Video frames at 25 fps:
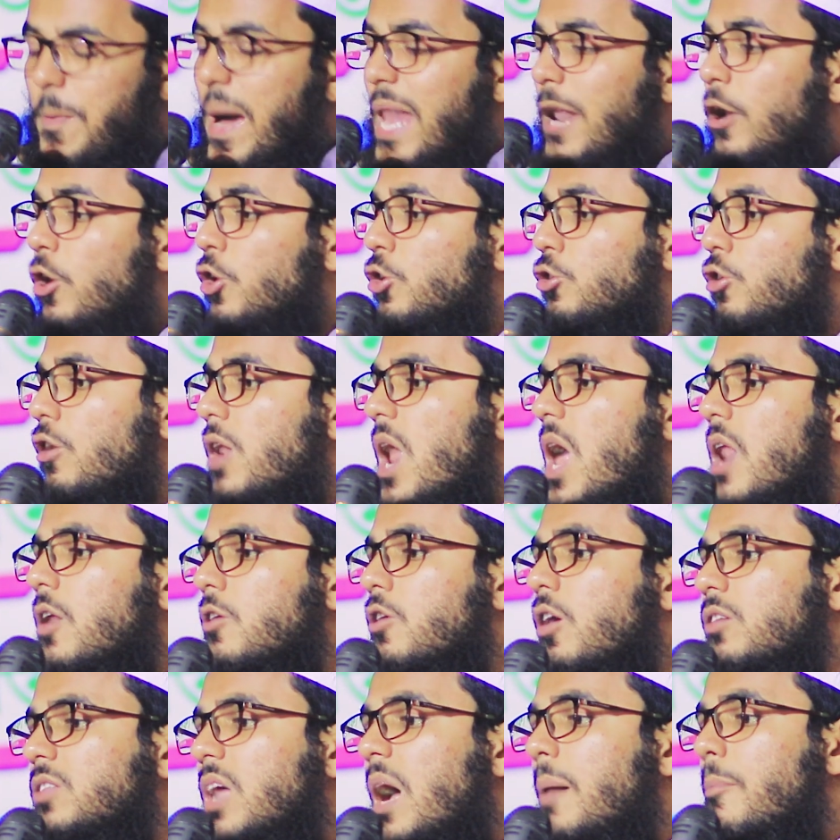পালন করার
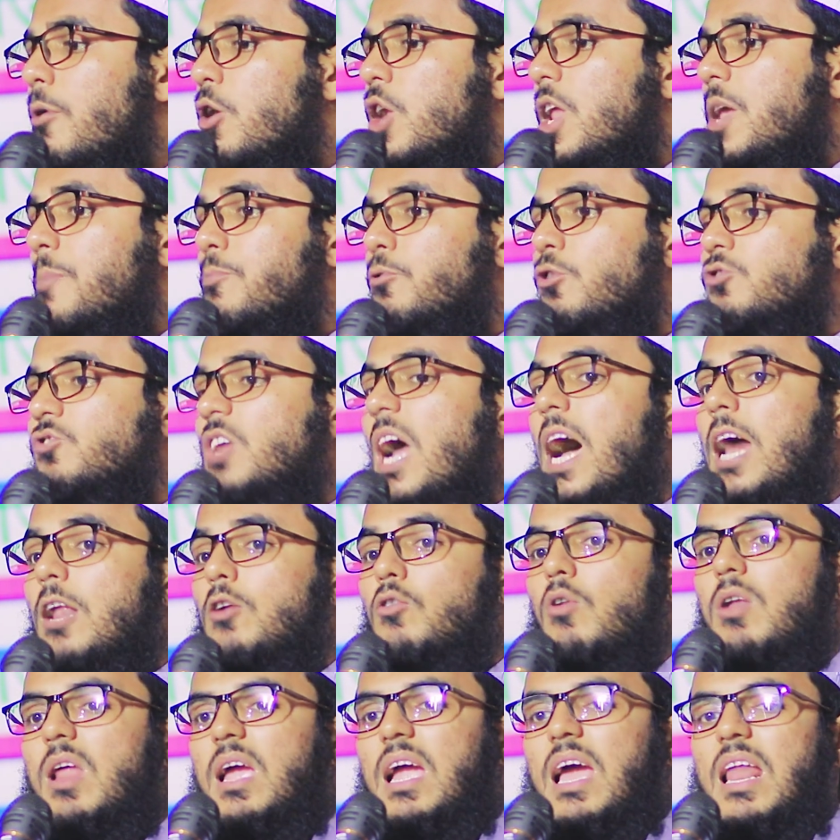কথা বলি প্রচার
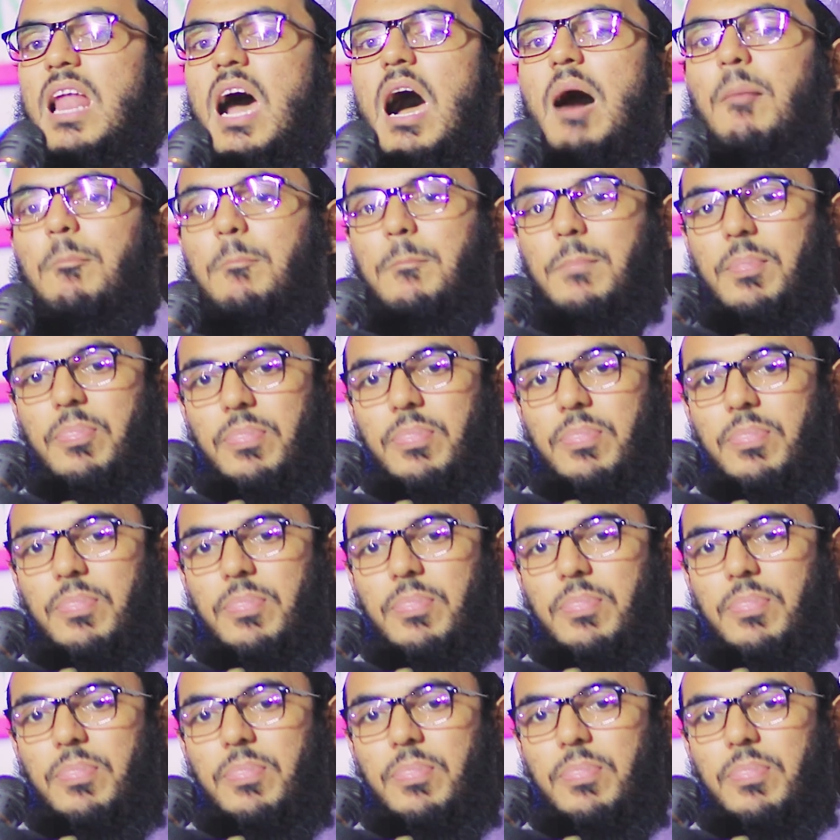করে গেলাম